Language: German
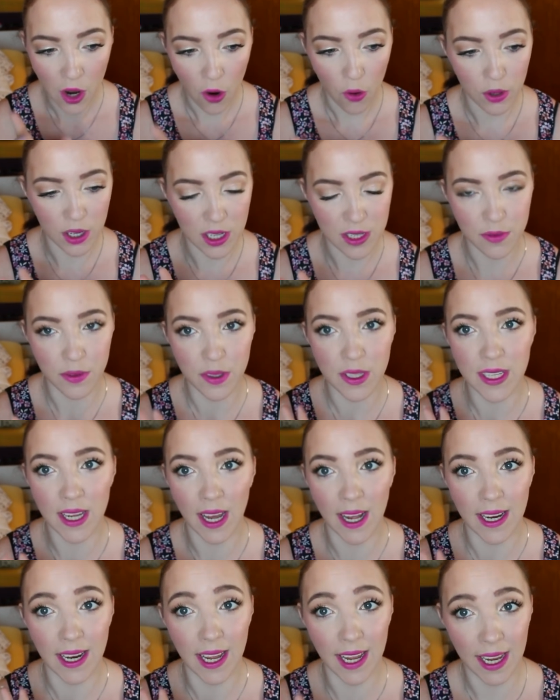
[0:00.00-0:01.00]
und das finde ich
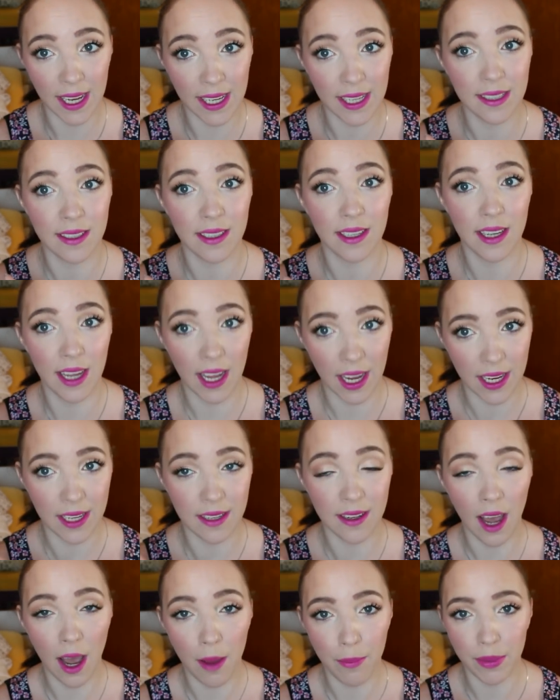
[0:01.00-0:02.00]
halt echt
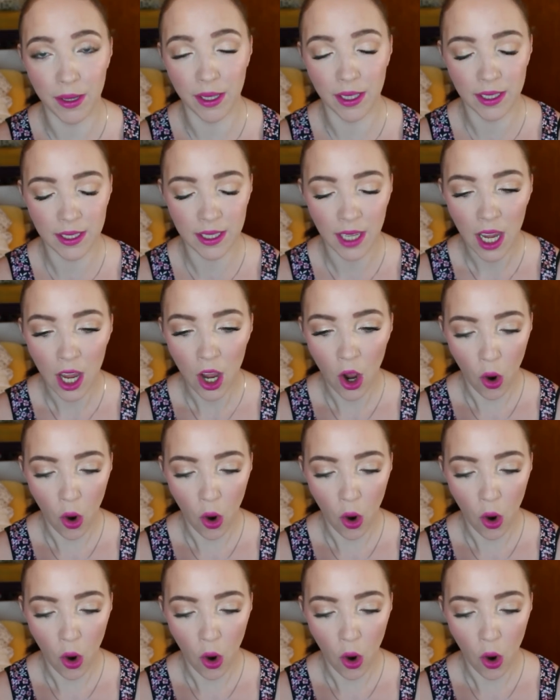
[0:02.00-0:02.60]
echt happig.